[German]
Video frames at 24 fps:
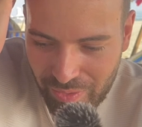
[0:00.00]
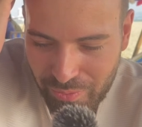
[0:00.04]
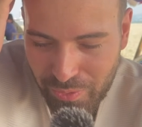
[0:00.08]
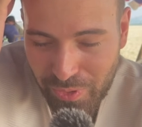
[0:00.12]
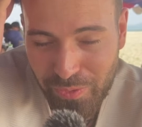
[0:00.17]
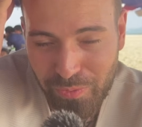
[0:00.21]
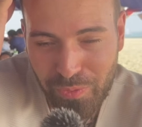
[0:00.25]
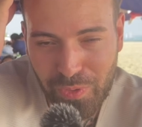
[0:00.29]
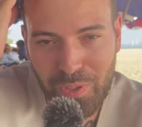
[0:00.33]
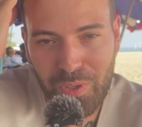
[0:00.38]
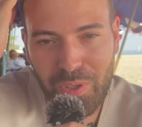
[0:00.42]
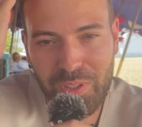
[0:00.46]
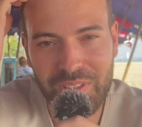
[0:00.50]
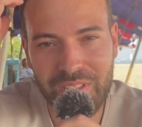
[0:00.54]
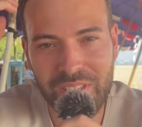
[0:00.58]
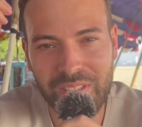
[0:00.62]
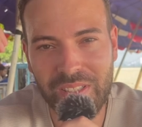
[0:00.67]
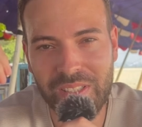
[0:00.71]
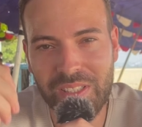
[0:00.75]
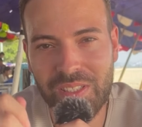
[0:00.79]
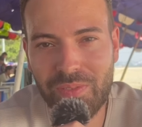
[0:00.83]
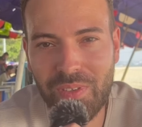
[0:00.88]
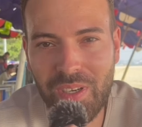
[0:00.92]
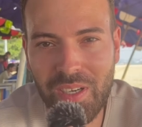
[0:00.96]
Auf jeden Fall, Leute,
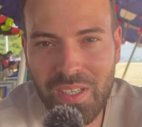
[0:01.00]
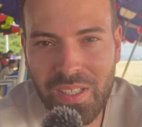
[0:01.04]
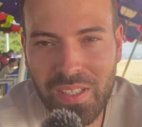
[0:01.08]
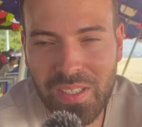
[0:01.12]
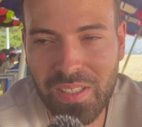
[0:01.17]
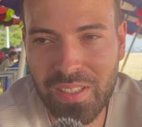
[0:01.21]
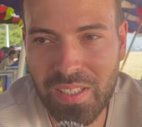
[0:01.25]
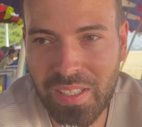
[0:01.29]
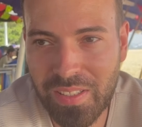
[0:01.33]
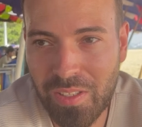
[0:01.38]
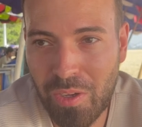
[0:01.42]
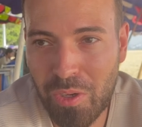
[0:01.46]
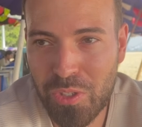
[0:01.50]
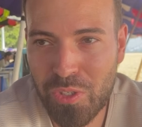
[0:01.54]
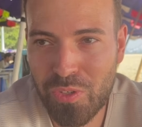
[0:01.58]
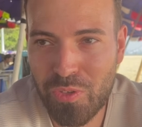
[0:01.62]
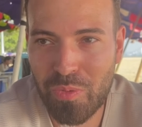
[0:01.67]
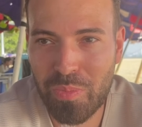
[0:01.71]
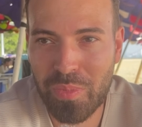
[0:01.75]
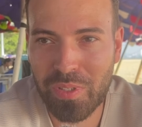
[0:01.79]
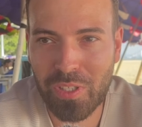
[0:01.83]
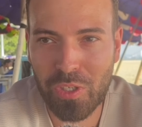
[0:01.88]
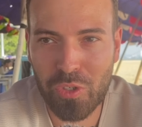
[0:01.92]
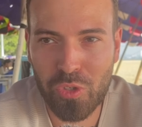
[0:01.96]
das war genauso
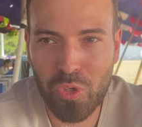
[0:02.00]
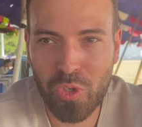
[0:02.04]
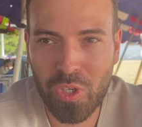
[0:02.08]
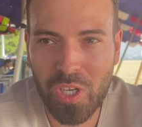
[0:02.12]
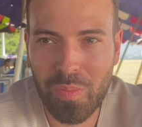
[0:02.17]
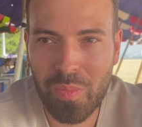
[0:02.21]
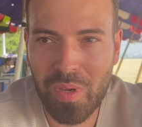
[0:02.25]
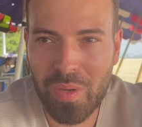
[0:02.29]
wie mit der Sugar